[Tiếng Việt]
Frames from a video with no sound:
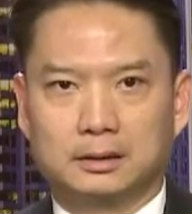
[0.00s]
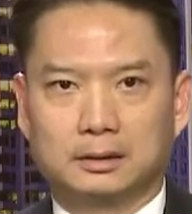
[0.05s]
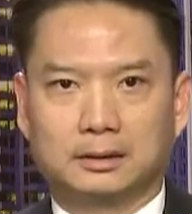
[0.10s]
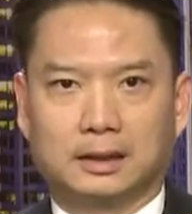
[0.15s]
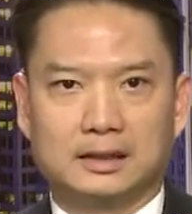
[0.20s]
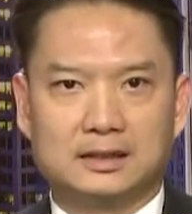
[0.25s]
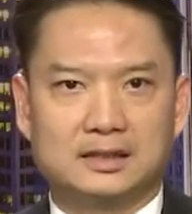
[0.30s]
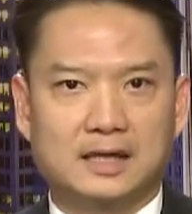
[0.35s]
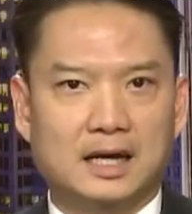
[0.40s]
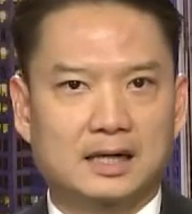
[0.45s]

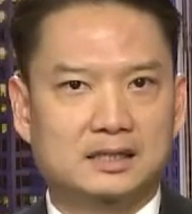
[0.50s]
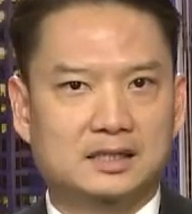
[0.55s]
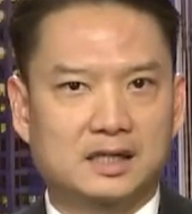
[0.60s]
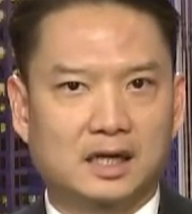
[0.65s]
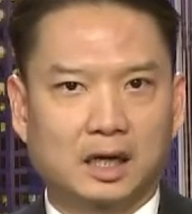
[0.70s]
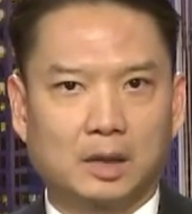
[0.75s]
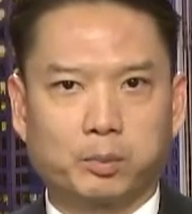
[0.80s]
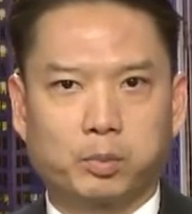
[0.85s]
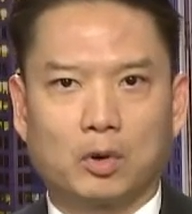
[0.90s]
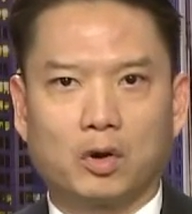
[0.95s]
Cảnh sát
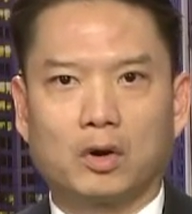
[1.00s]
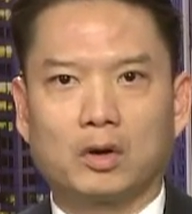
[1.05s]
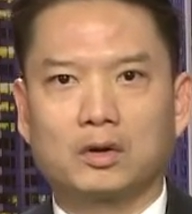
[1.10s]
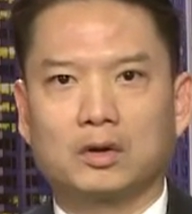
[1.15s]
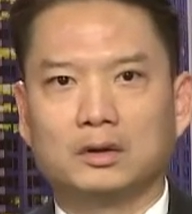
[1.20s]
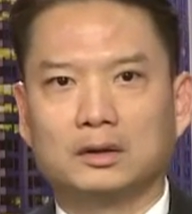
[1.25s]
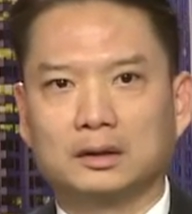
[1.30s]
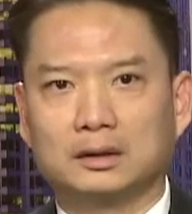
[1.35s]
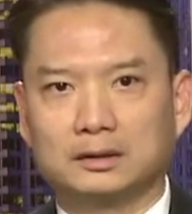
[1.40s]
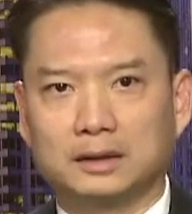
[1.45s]
Singapore
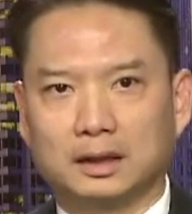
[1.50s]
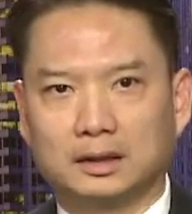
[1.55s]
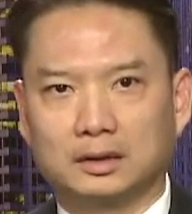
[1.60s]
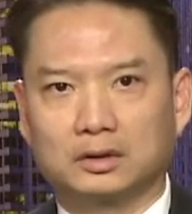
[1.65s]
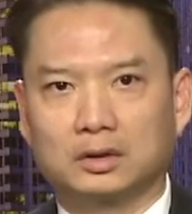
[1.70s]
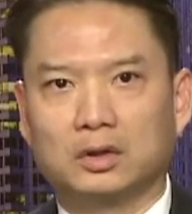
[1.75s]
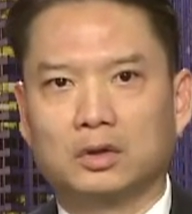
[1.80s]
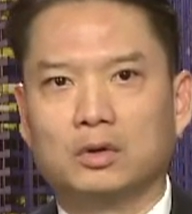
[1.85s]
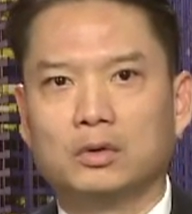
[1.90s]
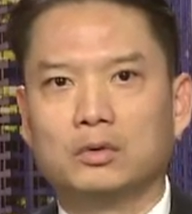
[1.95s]
còn tịch
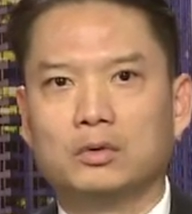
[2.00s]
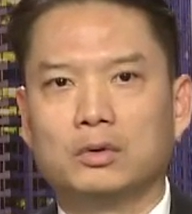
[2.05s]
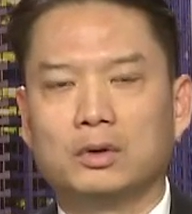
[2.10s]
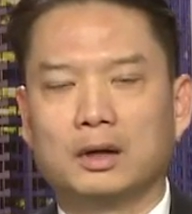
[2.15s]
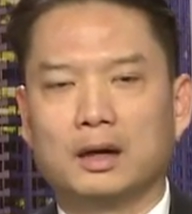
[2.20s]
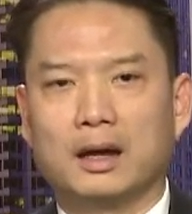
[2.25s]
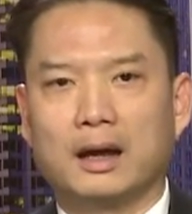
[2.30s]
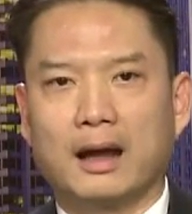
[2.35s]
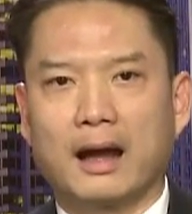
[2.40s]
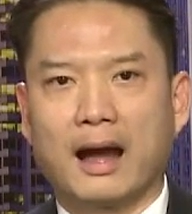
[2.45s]
thu
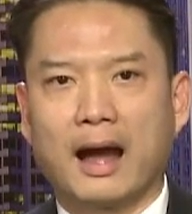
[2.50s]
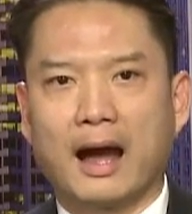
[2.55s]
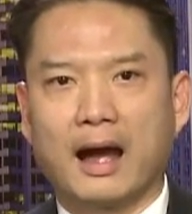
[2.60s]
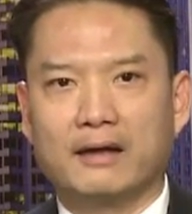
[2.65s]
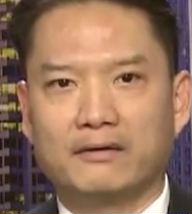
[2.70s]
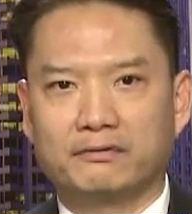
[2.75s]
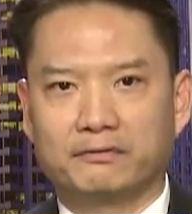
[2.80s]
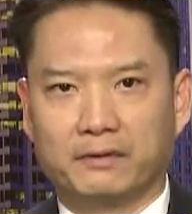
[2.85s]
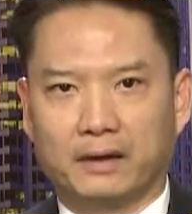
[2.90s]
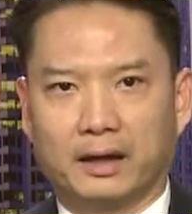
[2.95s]

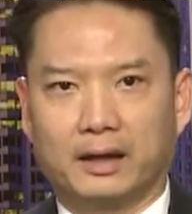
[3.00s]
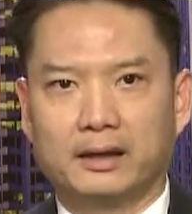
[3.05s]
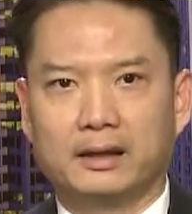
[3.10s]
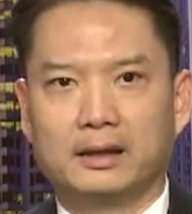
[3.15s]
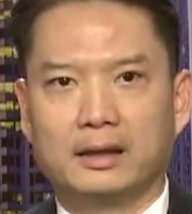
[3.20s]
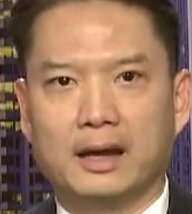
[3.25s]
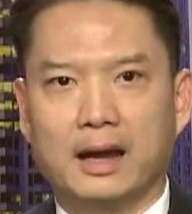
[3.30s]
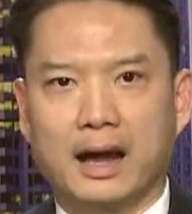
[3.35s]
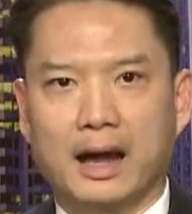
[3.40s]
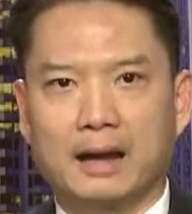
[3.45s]

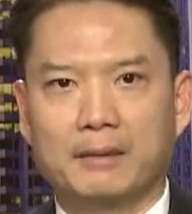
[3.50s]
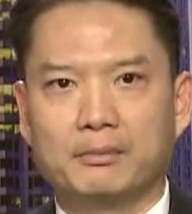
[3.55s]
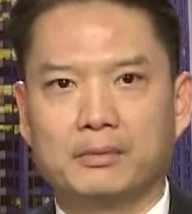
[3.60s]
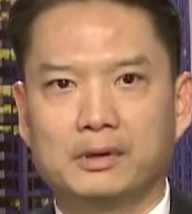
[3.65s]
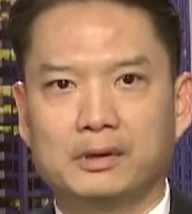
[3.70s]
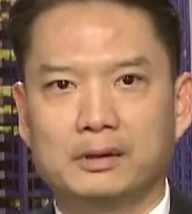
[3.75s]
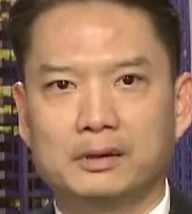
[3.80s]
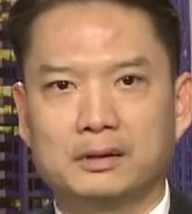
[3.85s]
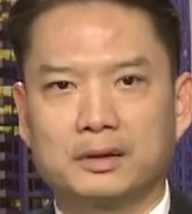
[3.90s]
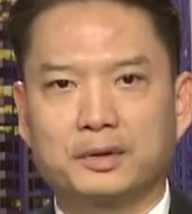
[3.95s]

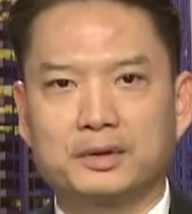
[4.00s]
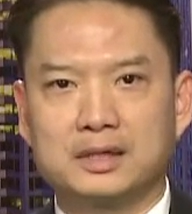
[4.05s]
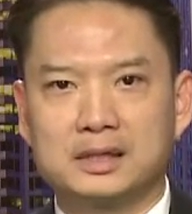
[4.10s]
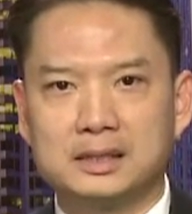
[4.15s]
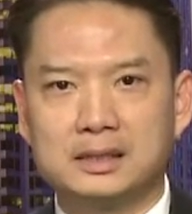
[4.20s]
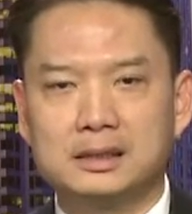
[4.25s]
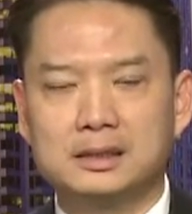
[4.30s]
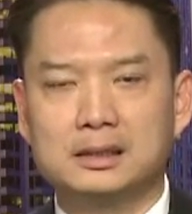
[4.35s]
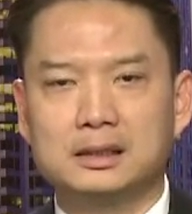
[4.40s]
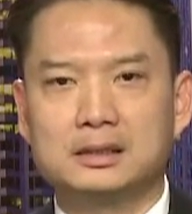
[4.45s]
2,20
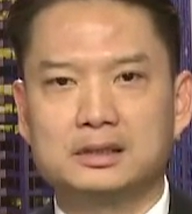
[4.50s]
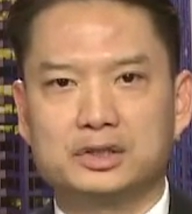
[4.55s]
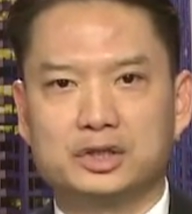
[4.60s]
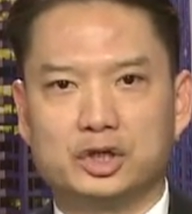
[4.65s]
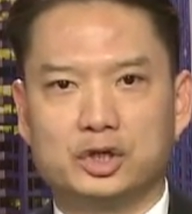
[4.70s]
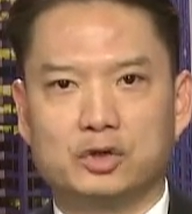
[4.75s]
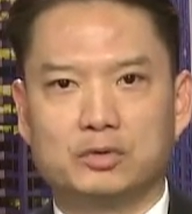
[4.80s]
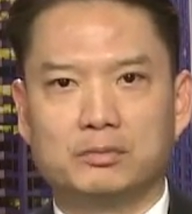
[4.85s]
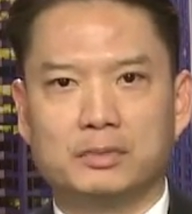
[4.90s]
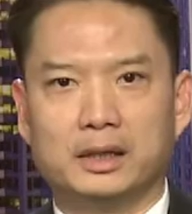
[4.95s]
9
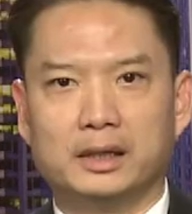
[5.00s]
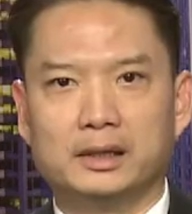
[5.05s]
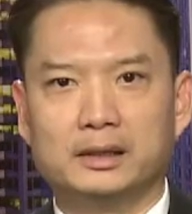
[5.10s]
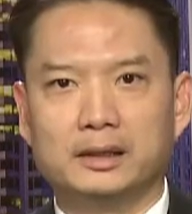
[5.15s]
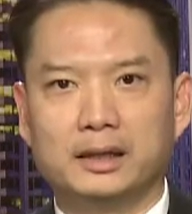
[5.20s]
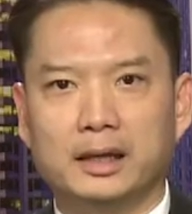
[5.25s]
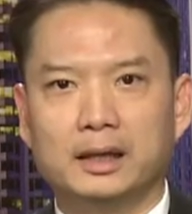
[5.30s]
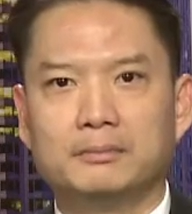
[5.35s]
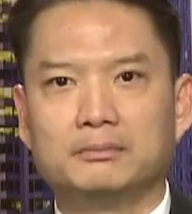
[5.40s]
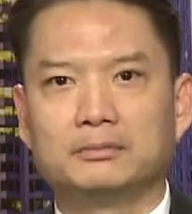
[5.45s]
triệu Mỹ
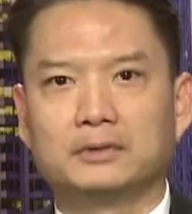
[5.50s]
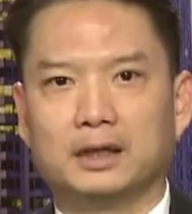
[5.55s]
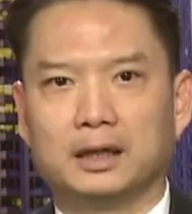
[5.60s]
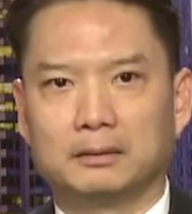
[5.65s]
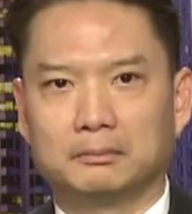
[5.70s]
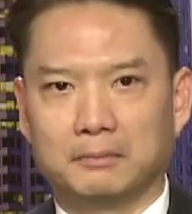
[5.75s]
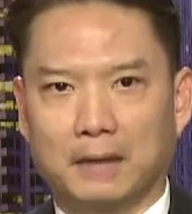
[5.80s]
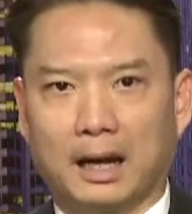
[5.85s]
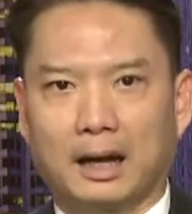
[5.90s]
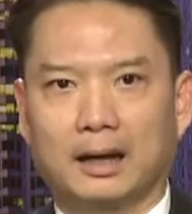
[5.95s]
Kim
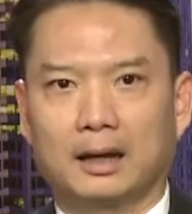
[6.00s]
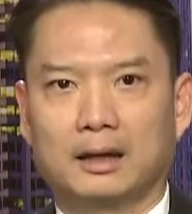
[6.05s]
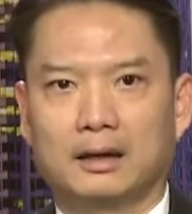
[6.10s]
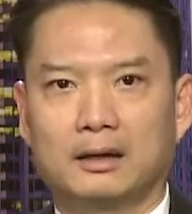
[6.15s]
tiền mặt